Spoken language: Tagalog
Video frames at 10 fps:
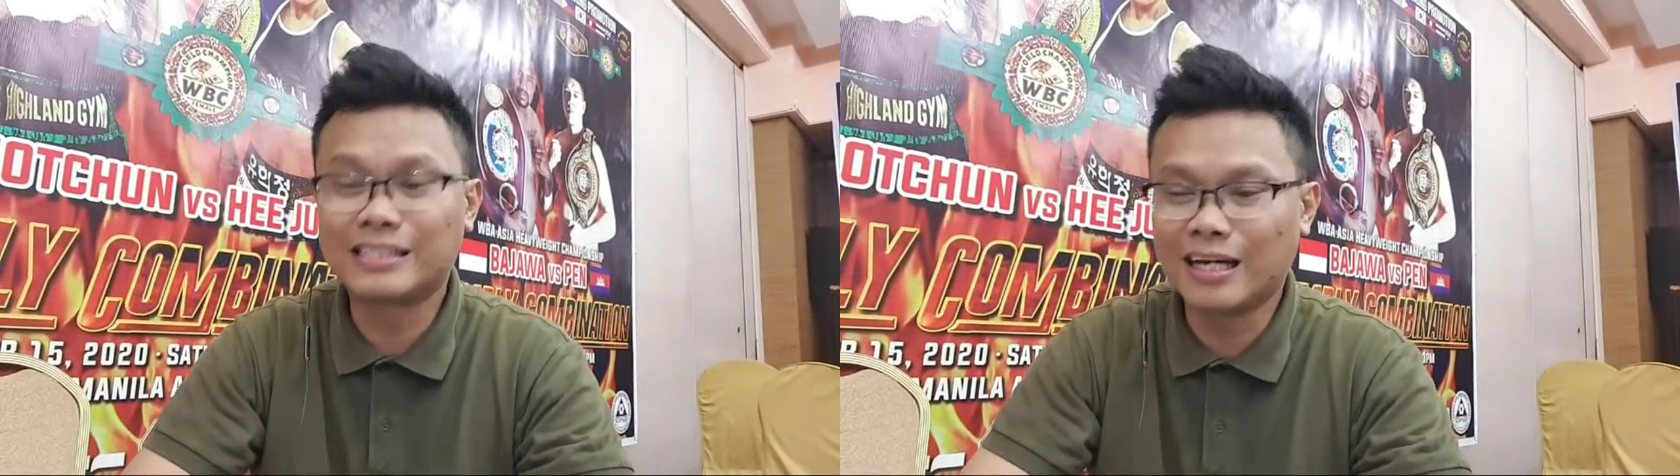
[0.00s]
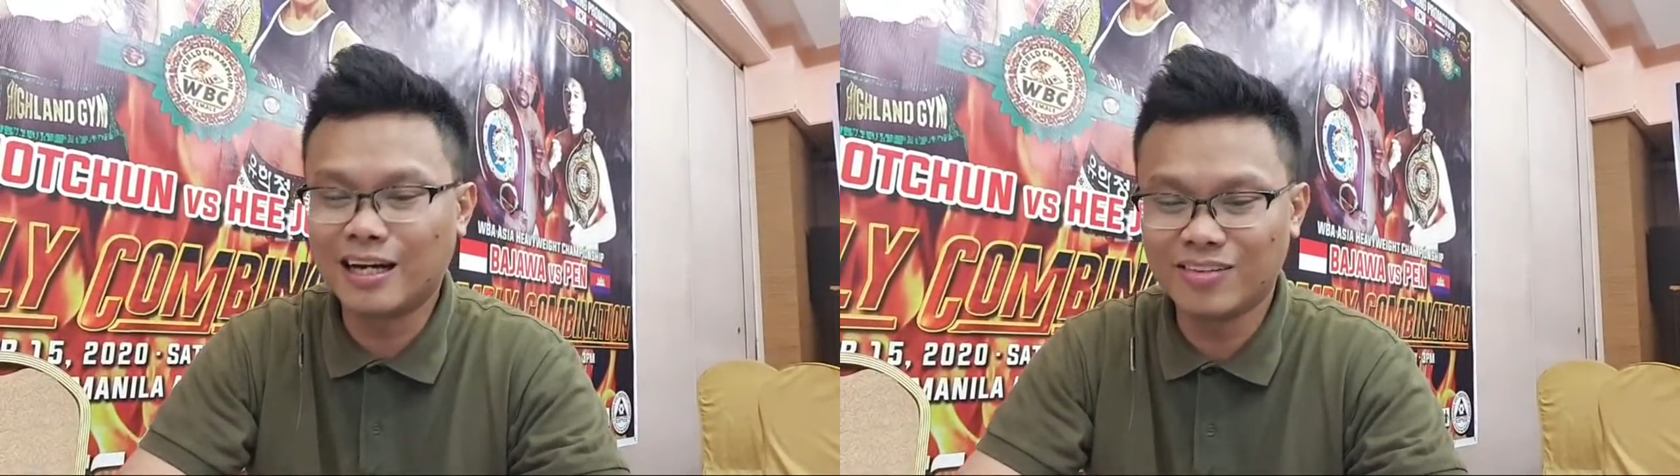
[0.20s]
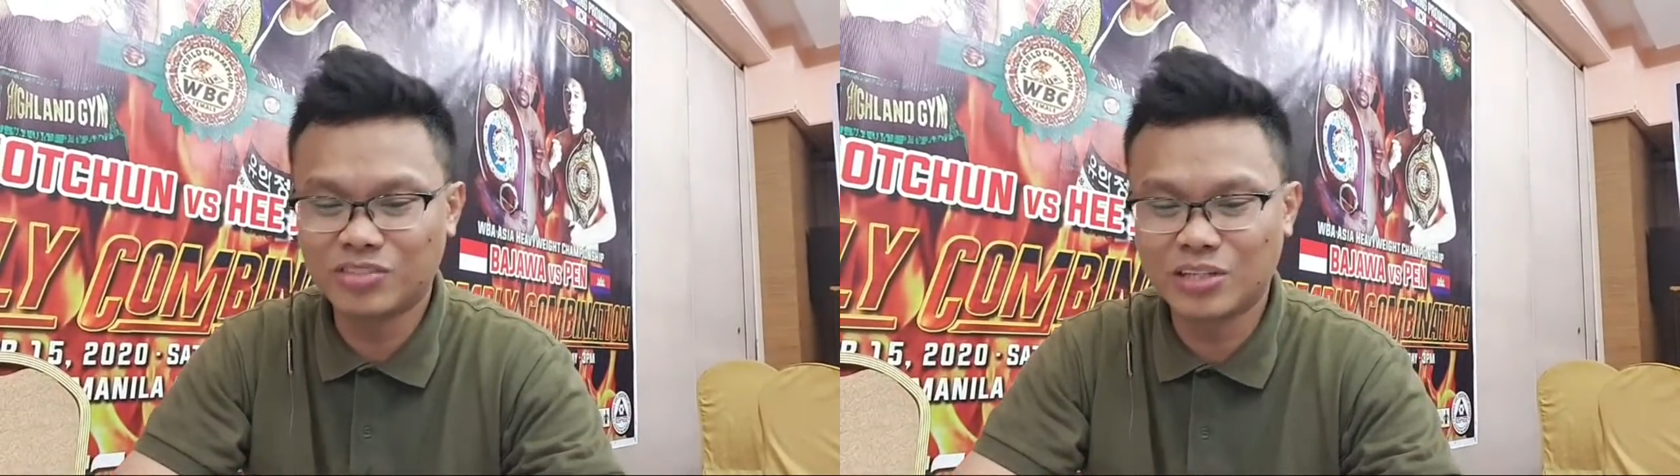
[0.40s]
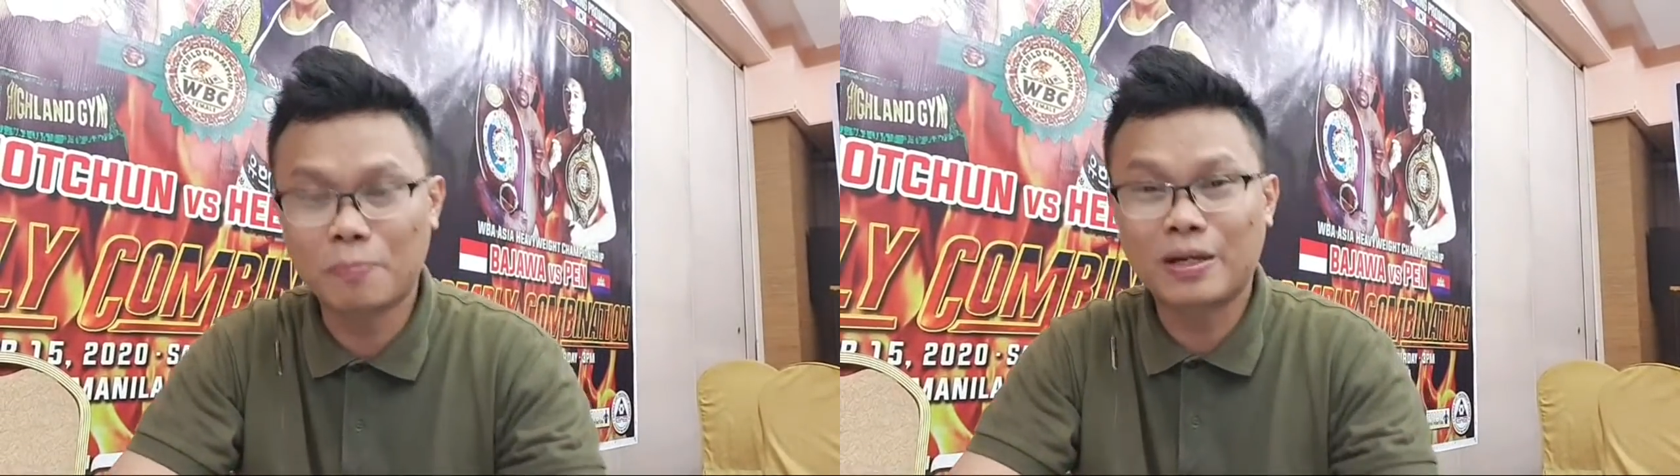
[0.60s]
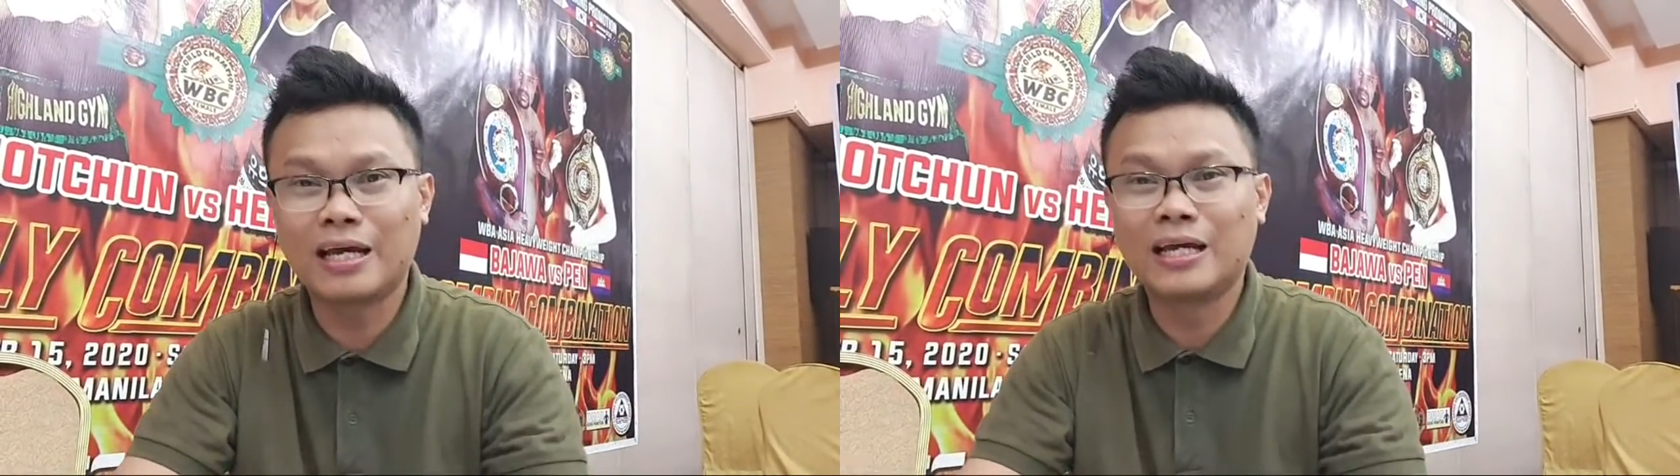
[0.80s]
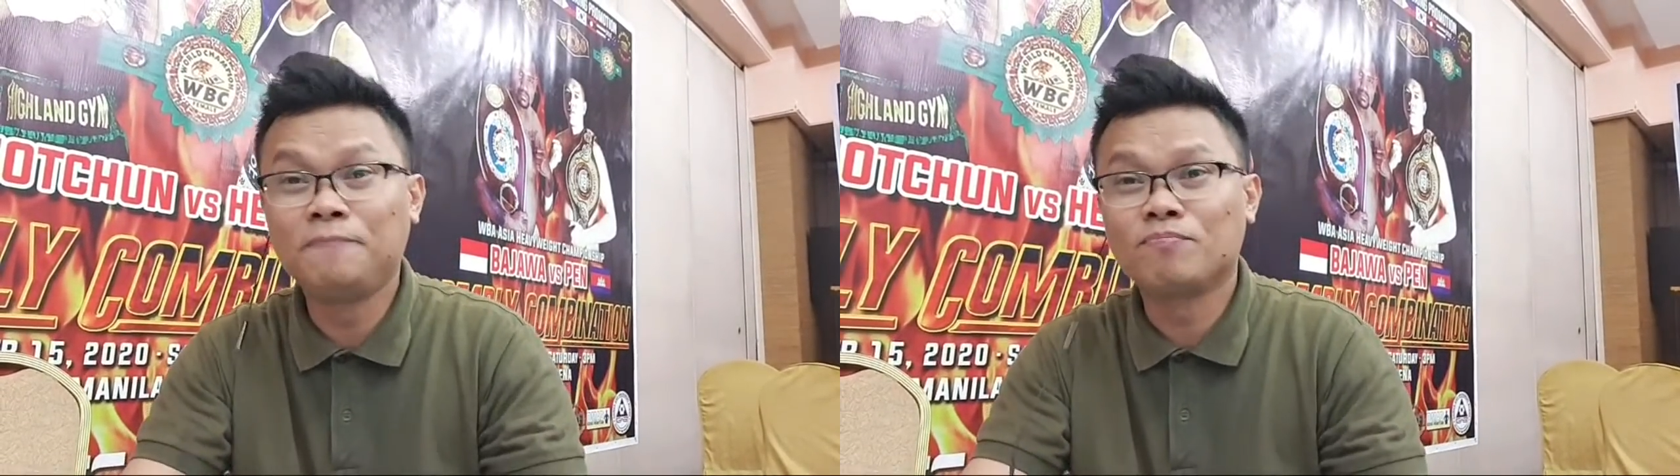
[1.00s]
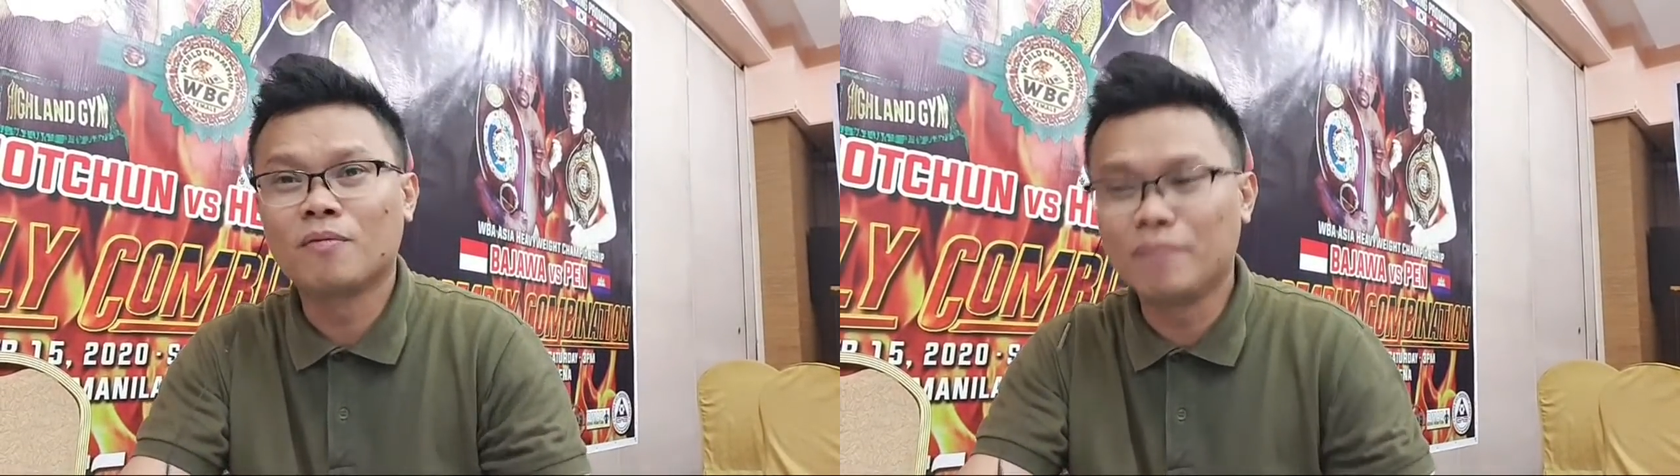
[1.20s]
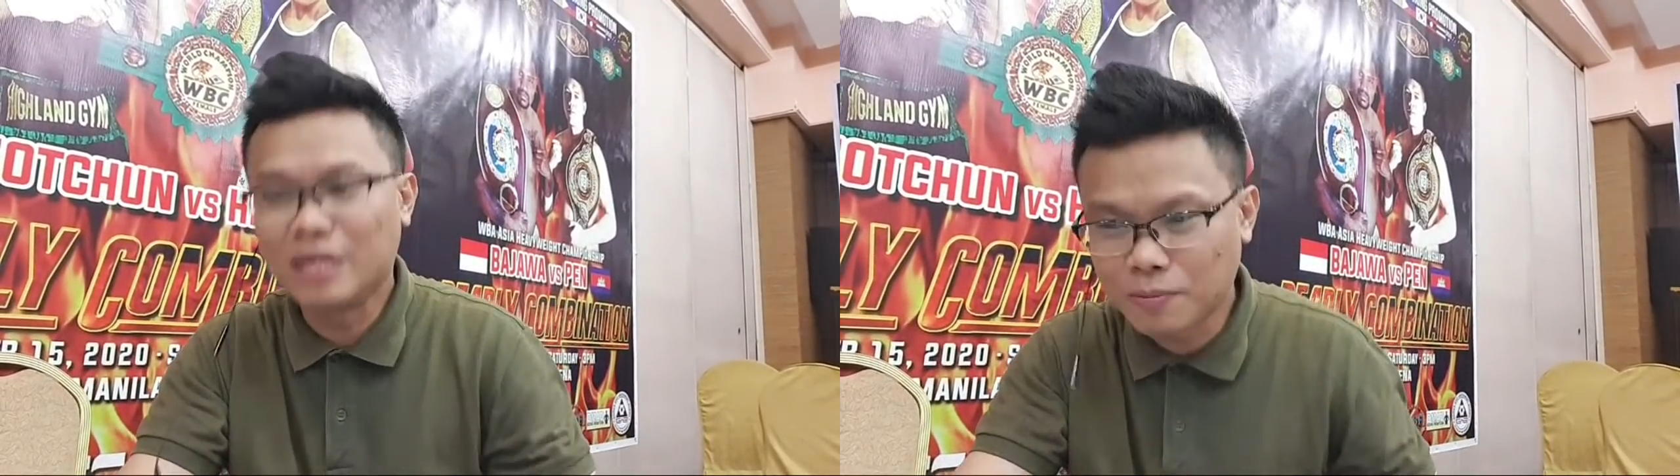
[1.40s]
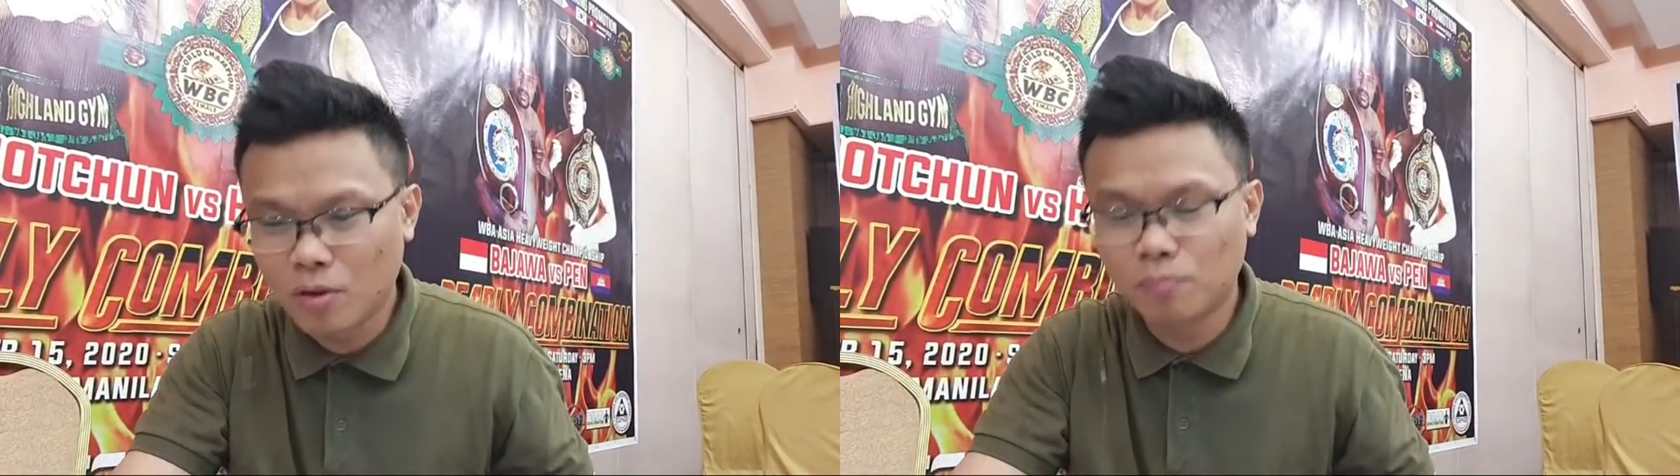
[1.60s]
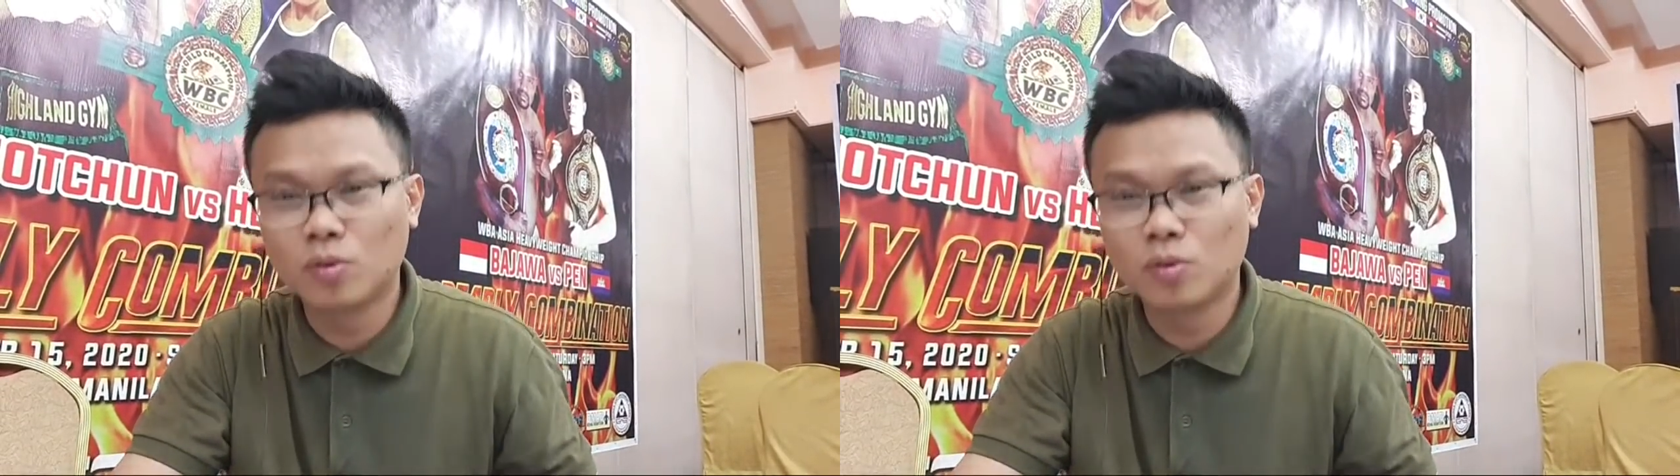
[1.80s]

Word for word: Uh, ah, Siyempre, mismong